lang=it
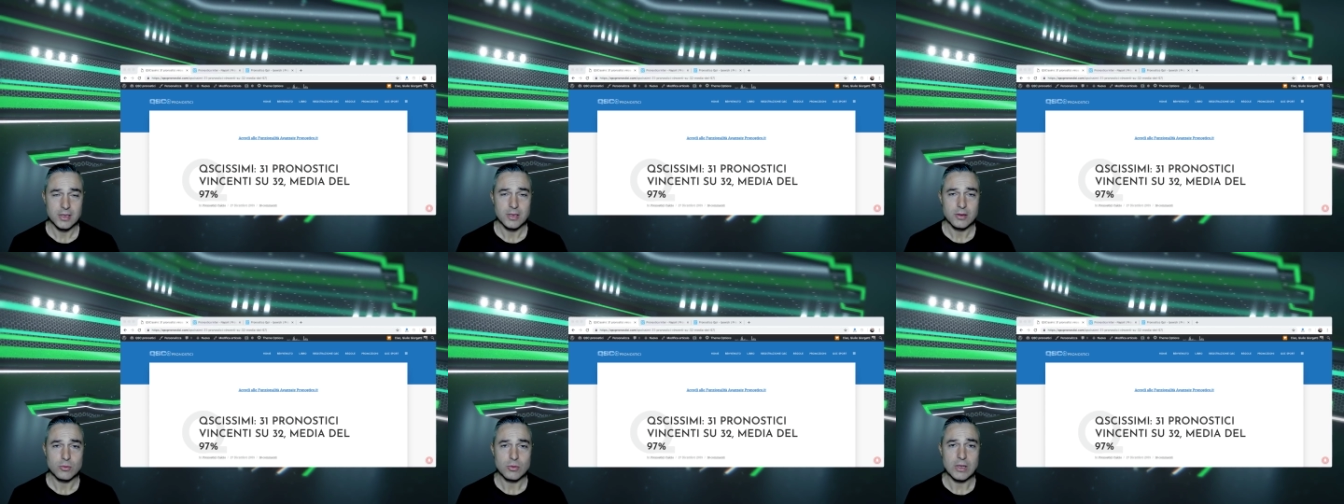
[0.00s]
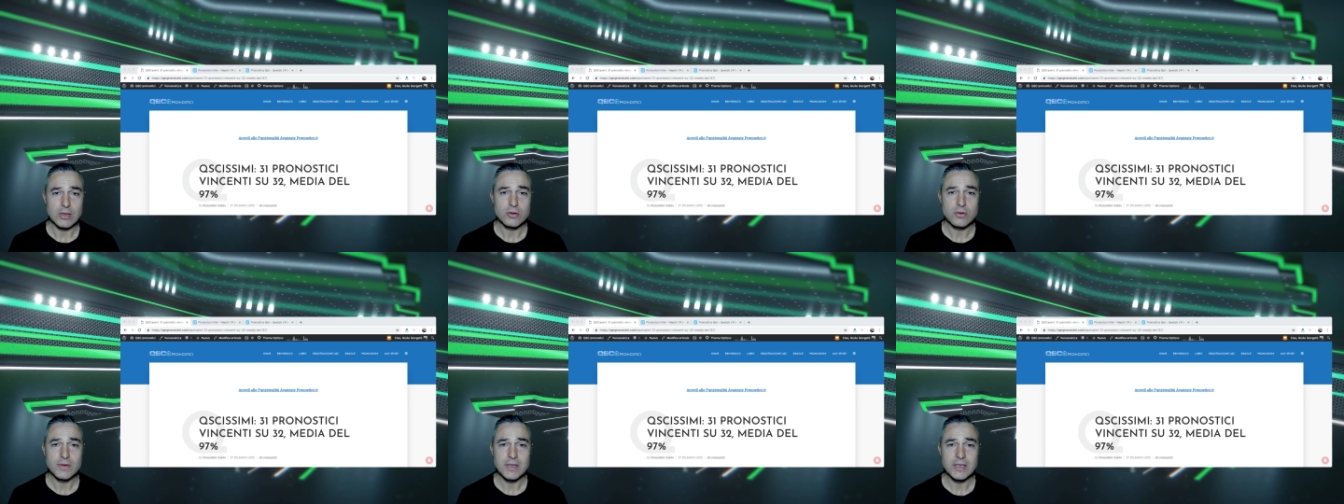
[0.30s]

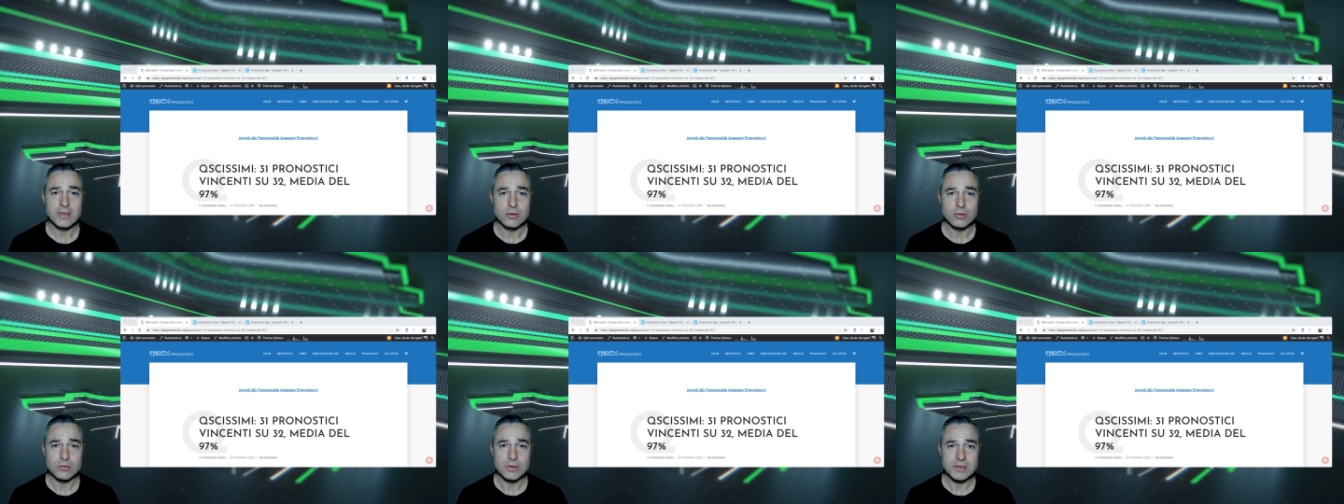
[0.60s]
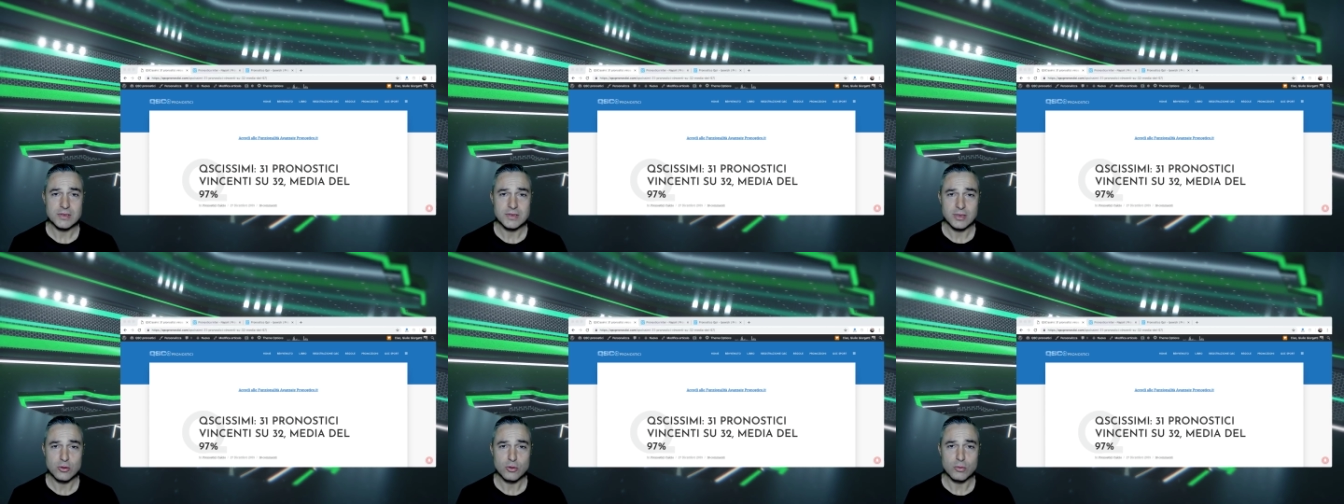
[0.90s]
Quando vedo
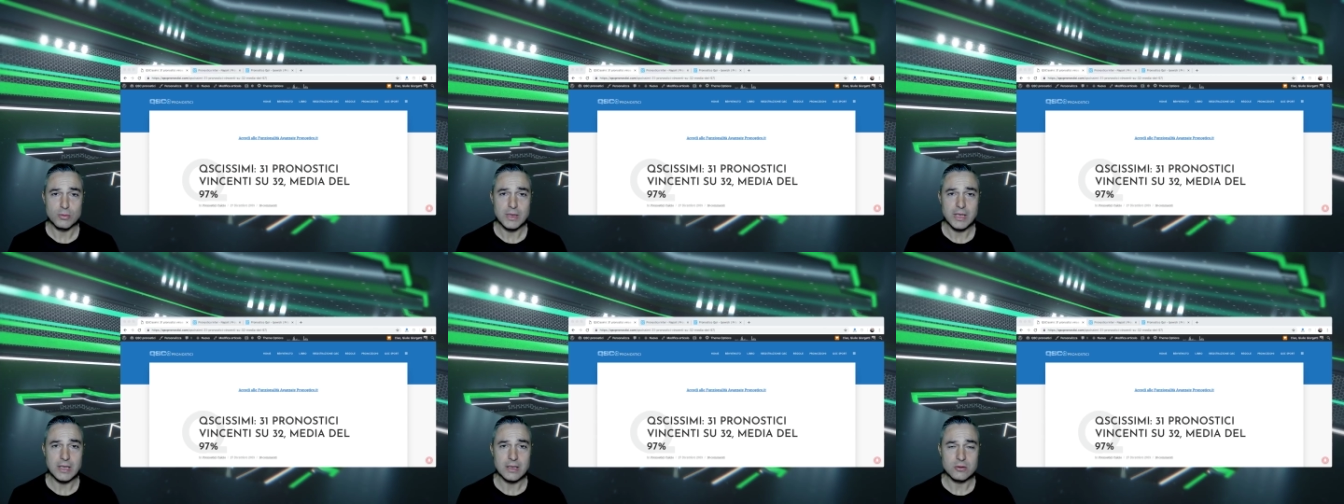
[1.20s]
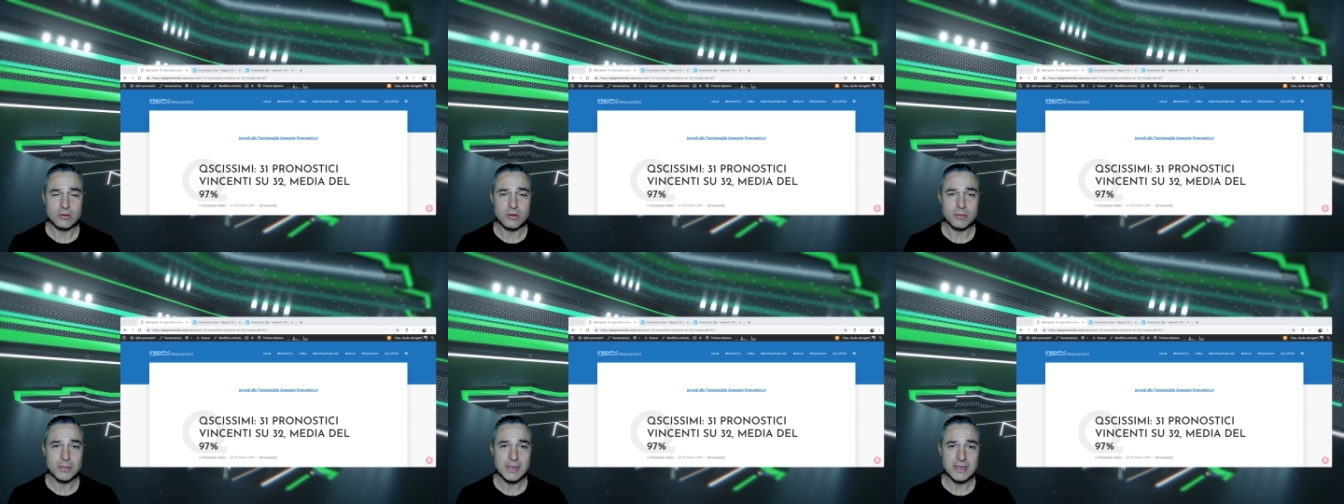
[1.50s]
questi numeri
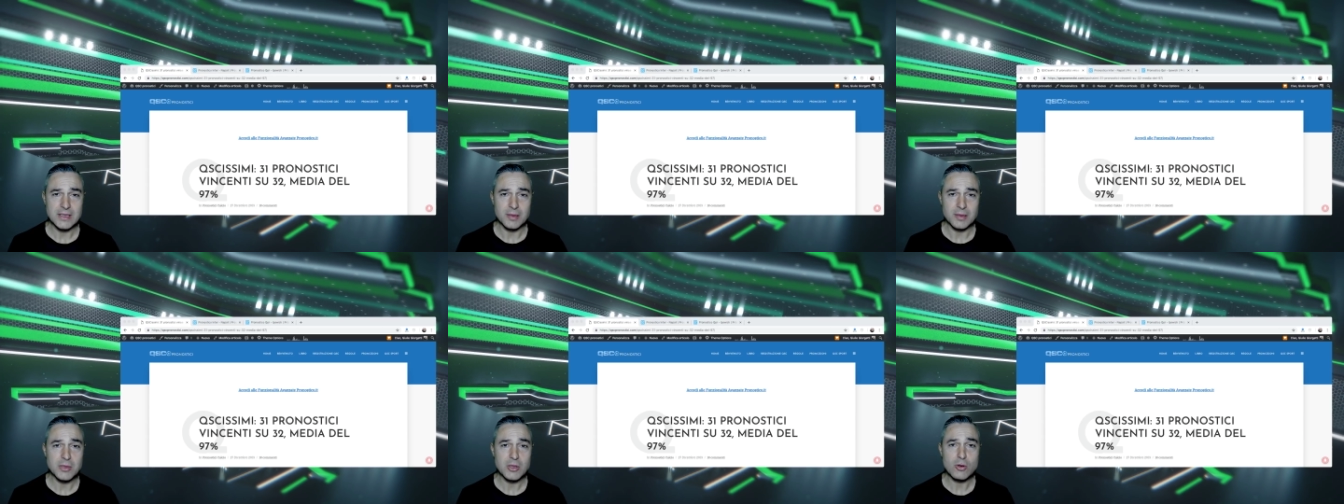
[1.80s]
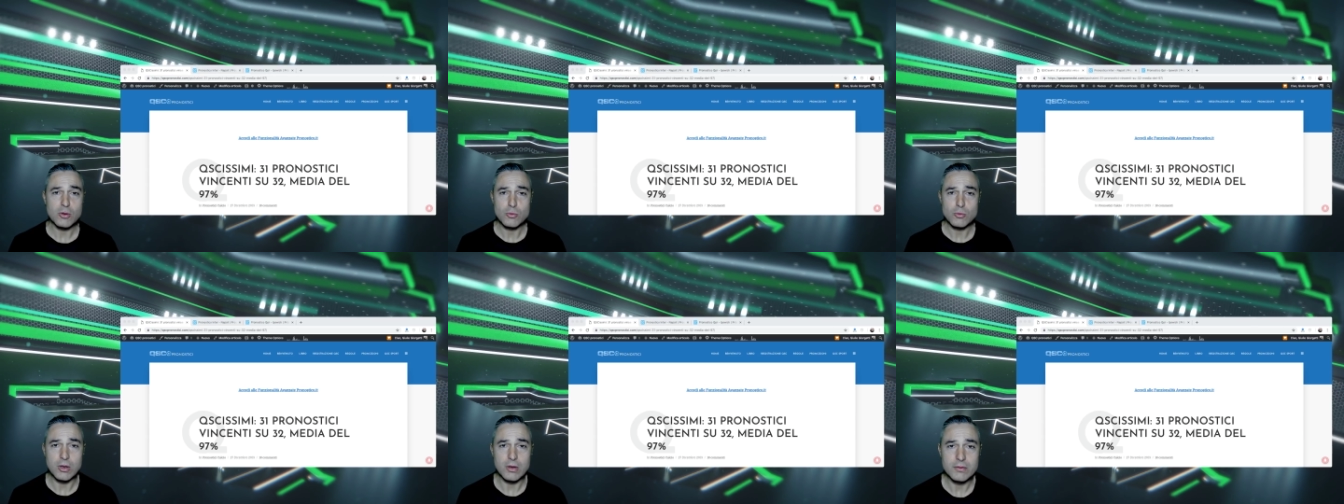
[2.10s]
naturalmente mi
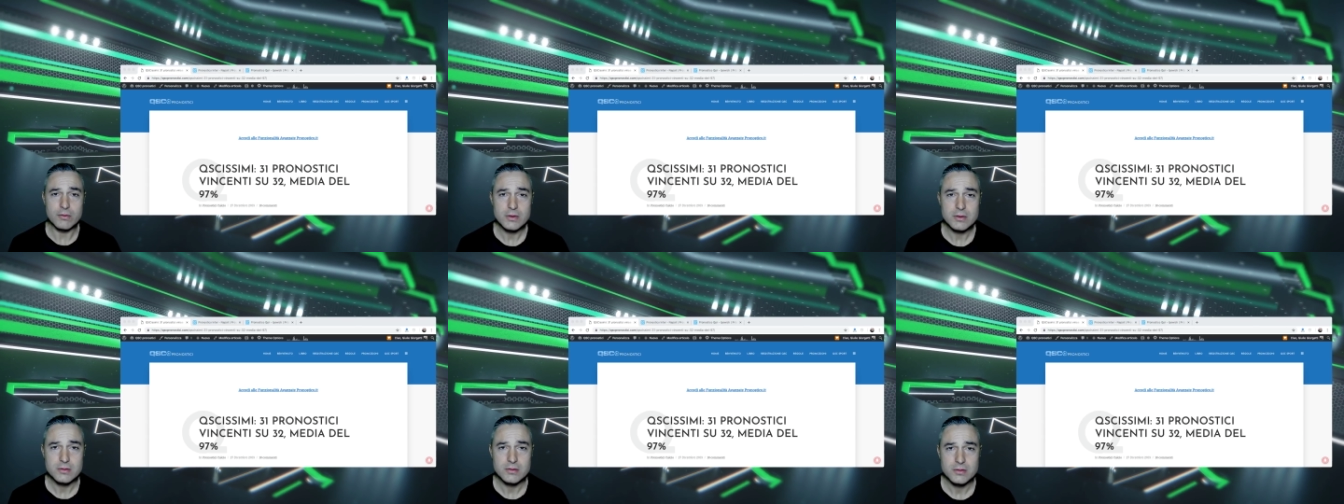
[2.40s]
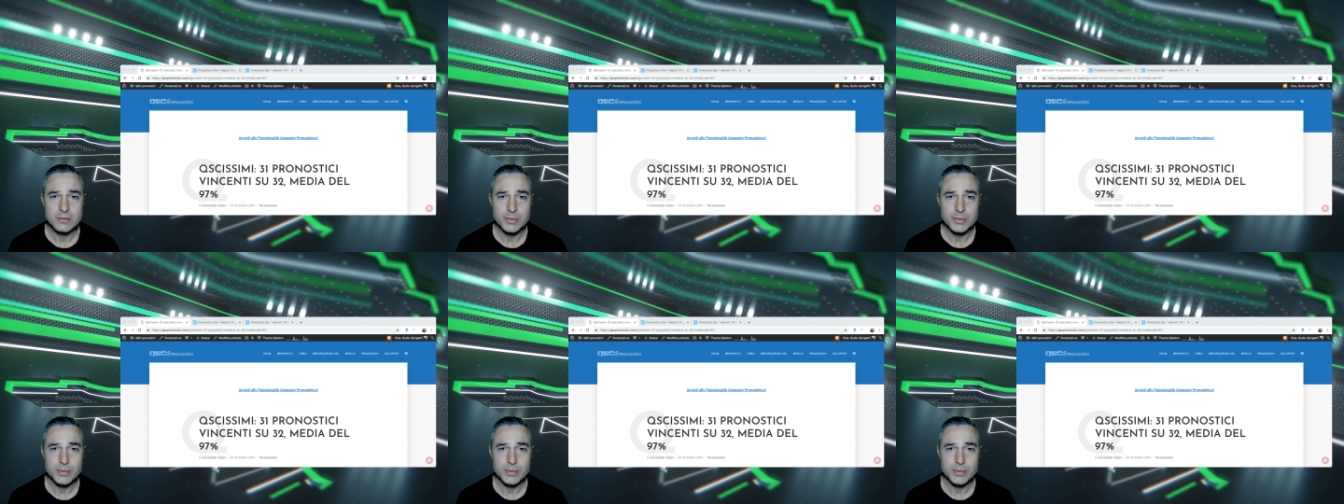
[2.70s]
commuovo